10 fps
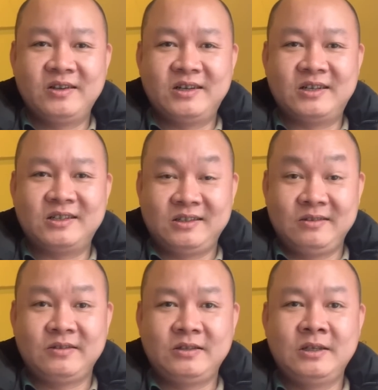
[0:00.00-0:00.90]
À,
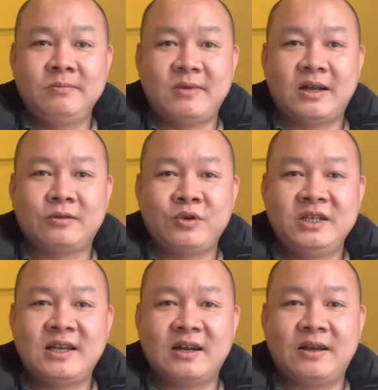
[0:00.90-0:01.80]
nhưng mà tôi
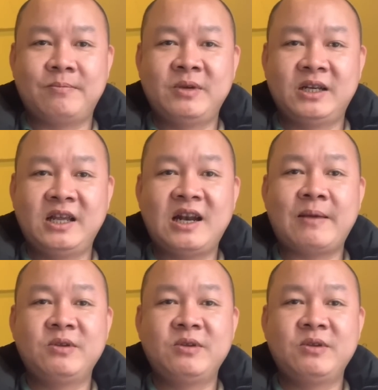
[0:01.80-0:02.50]
nghĩ rằng là mình nên làm